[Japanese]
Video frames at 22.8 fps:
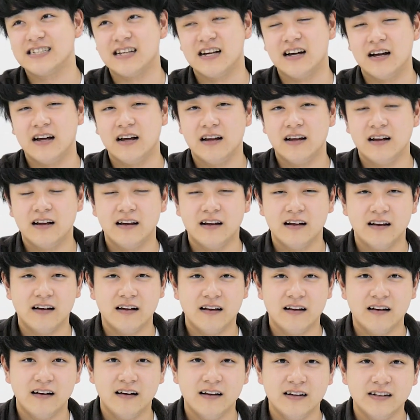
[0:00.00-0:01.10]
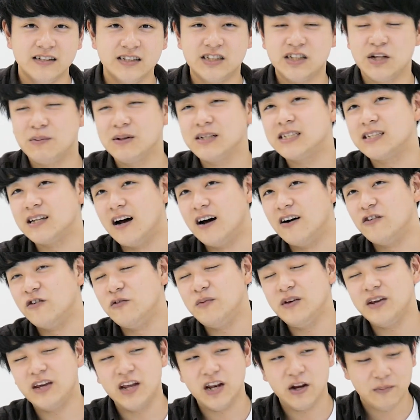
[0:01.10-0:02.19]
さん。知ってました？
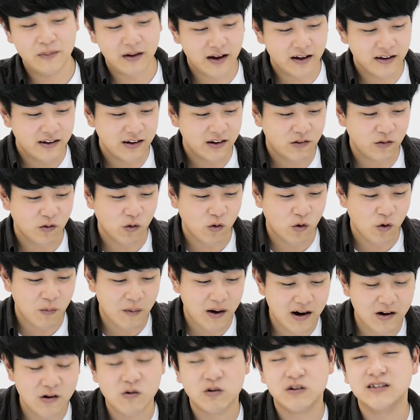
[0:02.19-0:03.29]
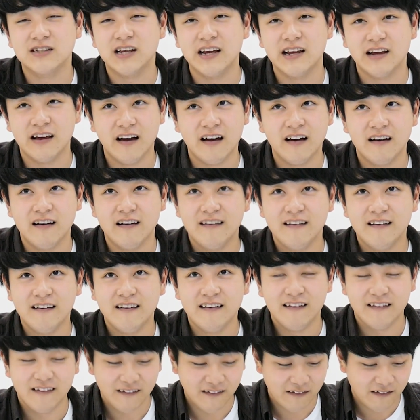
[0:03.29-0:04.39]
踏切板1個56,000円。い
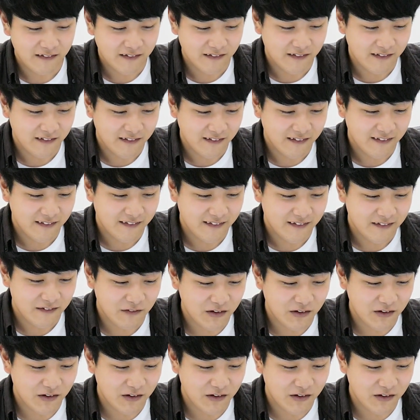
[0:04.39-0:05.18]
や、分からなかったで